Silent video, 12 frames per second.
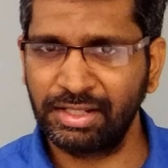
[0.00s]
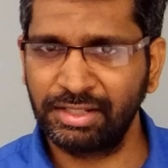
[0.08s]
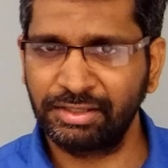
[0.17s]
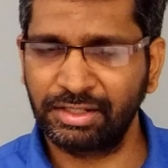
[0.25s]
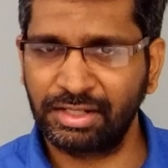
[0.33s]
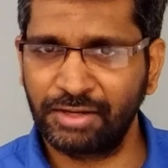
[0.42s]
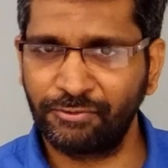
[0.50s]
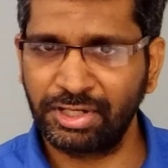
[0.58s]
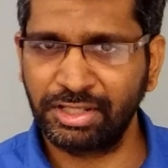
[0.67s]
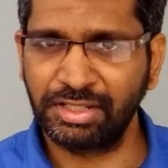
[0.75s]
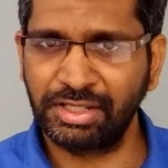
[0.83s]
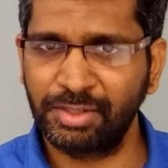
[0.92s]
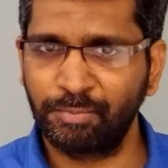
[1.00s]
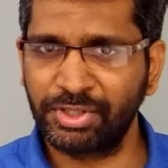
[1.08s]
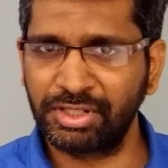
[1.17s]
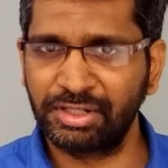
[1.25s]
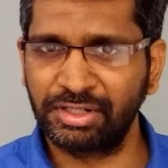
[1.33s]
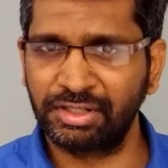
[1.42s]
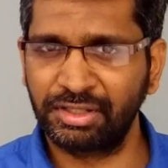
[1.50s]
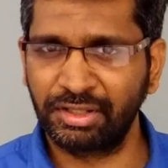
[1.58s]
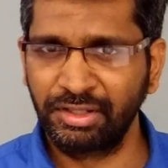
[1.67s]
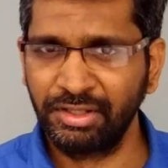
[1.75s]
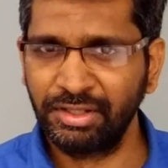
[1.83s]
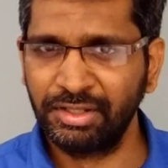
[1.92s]
தான் அந்த கவலை ஏற்படுகின்றது
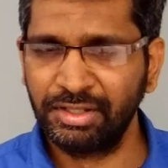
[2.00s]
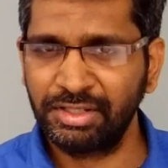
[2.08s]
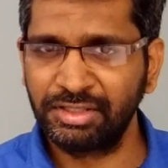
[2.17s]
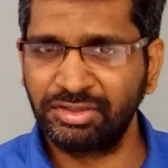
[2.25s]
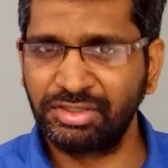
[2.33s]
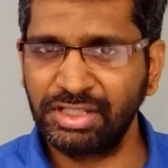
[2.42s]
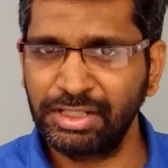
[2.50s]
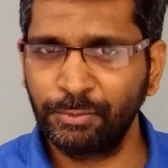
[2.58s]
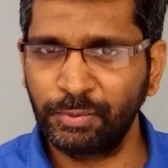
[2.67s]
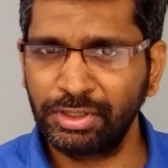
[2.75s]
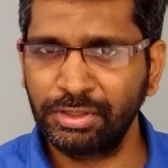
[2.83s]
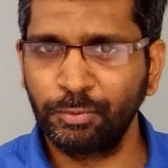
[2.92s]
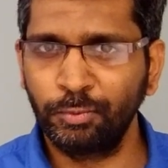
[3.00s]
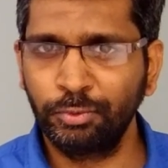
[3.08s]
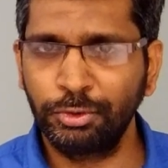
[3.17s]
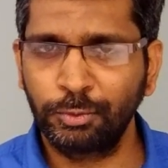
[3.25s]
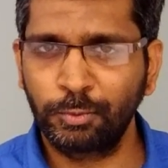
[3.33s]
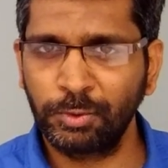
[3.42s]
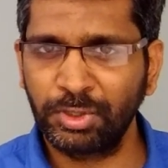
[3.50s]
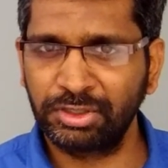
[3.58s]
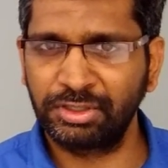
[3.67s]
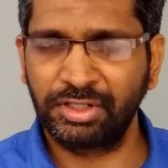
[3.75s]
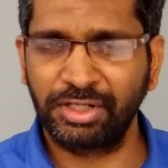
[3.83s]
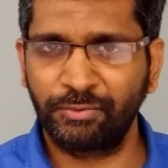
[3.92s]
தீர்வு உங்களுக்குள்ளே
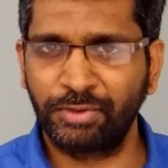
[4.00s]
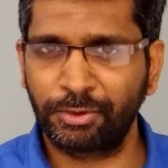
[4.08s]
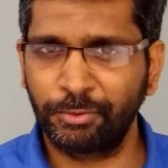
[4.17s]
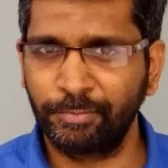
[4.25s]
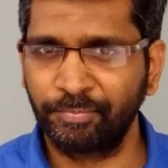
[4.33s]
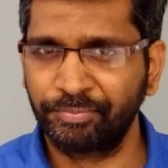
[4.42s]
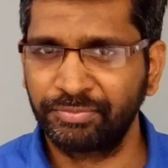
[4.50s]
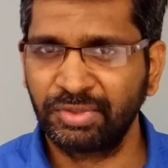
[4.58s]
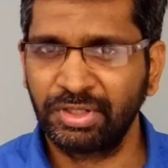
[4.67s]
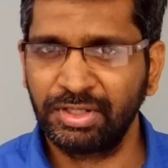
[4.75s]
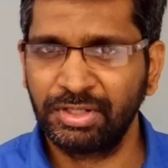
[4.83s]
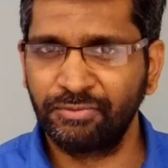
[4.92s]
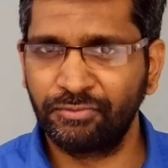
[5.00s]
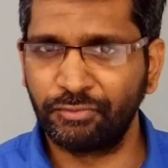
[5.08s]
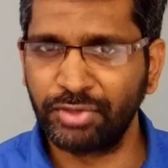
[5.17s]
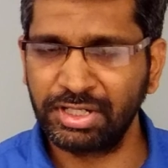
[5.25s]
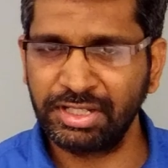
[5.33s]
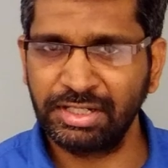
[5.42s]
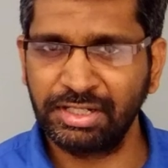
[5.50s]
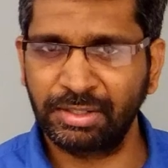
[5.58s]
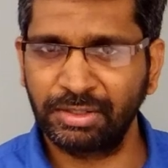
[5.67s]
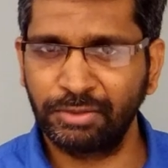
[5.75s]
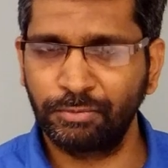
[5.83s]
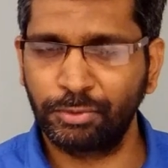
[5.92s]
இருந்து தானே வரணும்
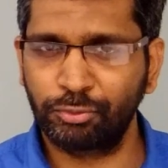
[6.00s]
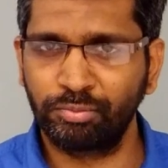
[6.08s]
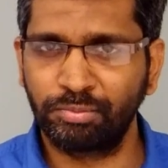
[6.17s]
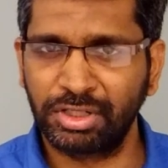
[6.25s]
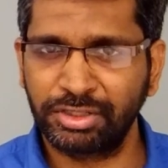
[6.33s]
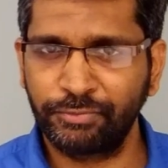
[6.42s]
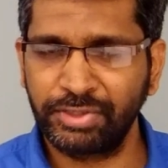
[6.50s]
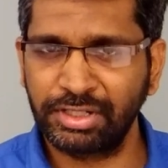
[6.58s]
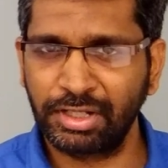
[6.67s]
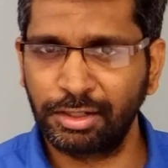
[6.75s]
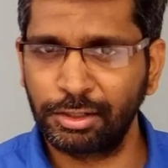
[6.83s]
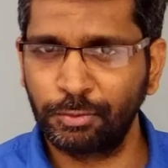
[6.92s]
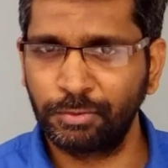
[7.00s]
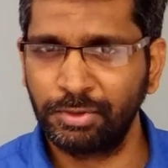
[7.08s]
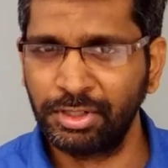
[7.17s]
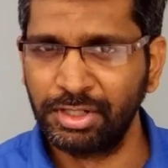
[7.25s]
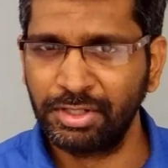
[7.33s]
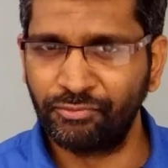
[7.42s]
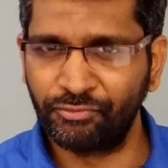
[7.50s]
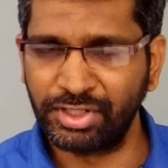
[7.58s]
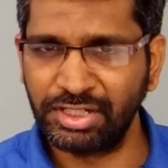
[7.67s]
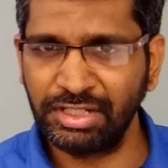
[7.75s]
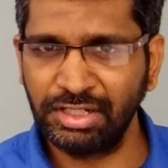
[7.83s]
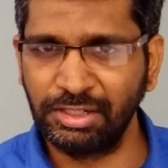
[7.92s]
வெளியிலிருந்து வரும் மதுவினாலோ
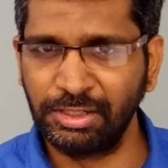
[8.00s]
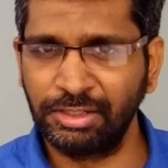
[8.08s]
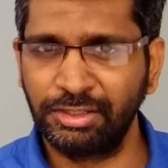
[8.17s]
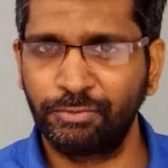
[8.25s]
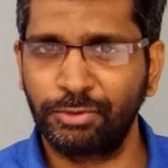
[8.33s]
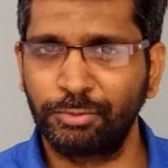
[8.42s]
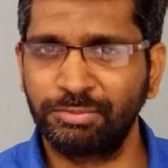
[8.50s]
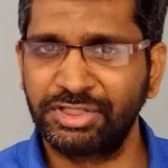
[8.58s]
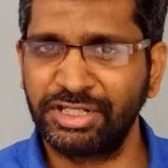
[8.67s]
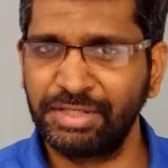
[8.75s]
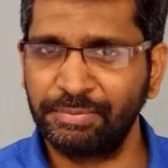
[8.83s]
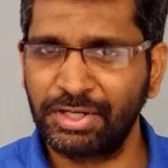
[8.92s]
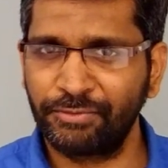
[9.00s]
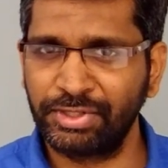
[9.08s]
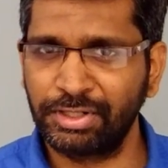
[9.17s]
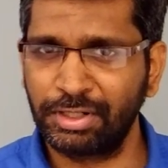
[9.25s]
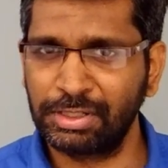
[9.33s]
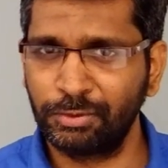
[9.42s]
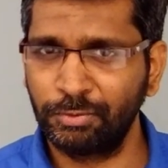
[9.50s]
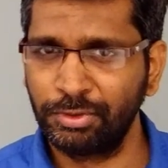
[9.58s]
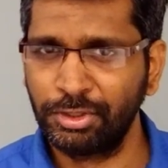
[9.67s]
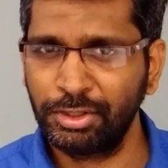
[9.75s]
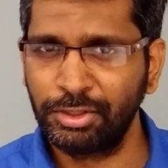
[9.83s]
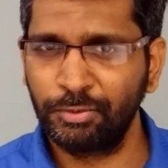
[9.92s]
வெளியிலிருந்து வரும் சினிமாவினாலோ
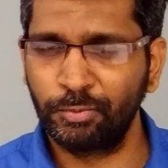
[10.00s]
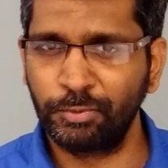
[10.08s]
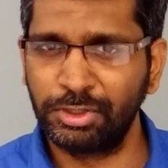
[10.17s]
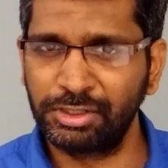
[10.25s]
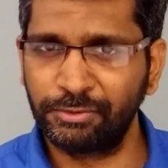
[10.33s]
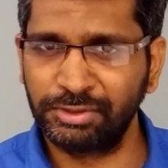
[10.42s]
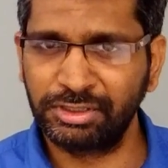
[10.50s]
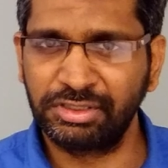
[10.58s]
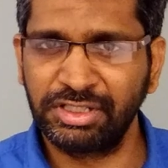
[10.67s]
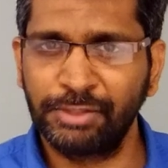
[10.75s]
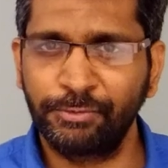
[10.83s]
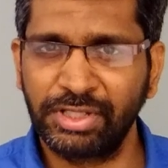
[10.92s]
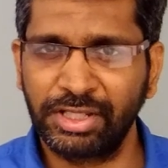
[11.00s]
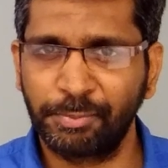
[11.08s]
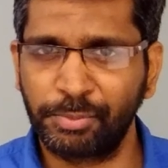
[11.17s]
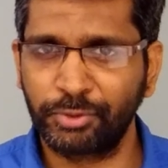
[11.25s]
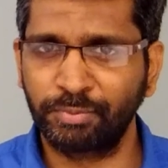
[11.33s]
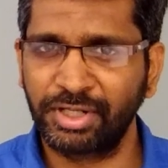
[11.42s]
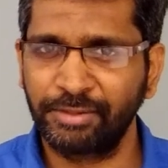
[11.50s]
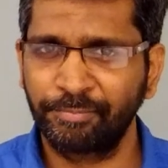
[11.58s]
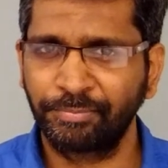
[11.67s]
உங்களுக்கு வந்து தீர்வு ஏற்படுமா